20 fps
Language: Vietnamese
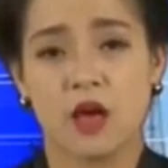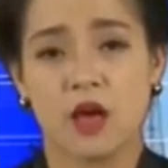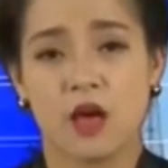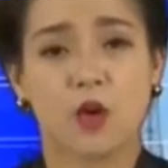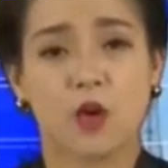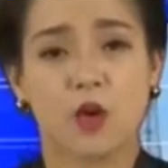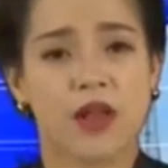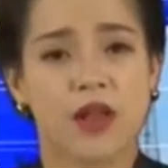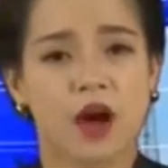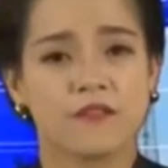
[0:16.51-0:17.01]

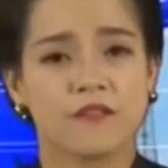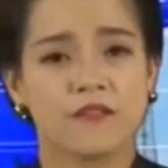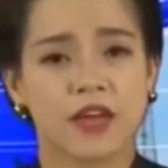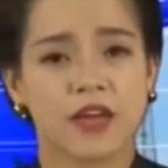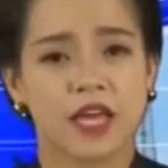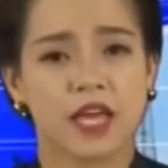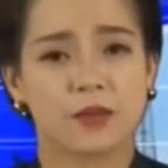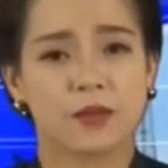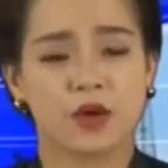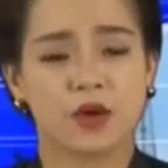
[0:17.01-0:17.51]
qua đó phát
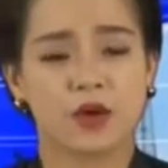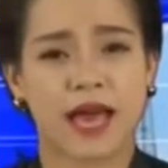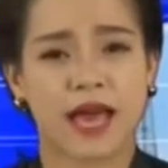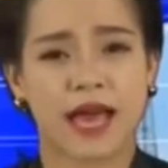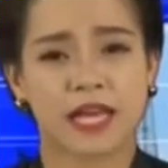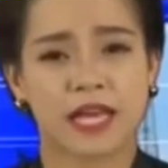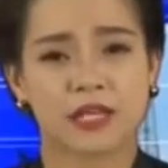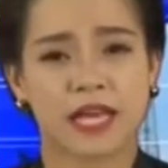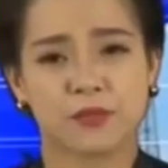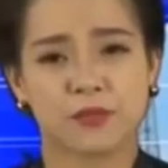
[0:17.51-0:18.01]
hiện một nghìn
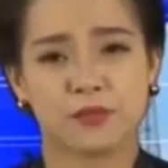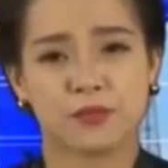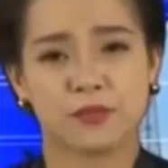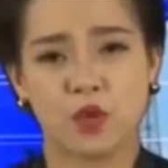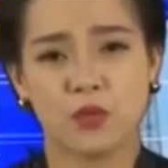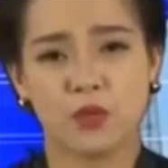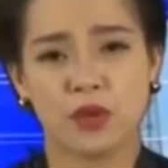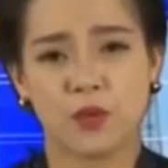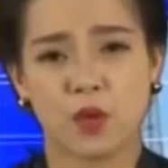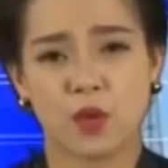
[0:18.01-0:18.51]
hai trăm
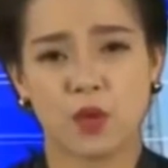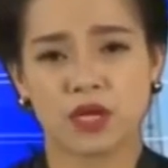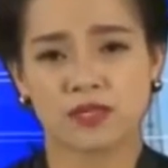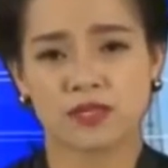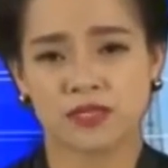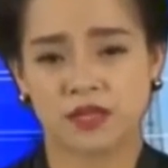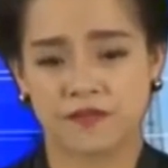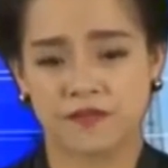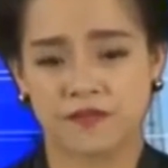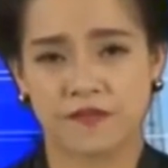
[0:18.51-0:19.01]
bốn mươi tư cơ
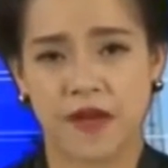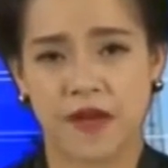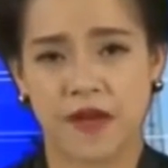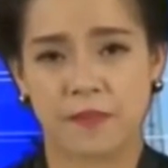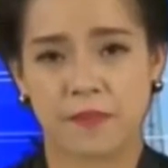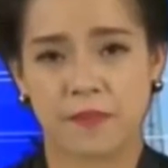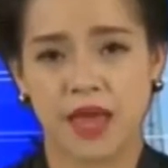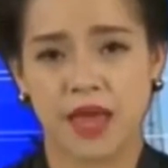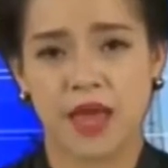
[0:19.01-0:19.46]
sở vi phạm,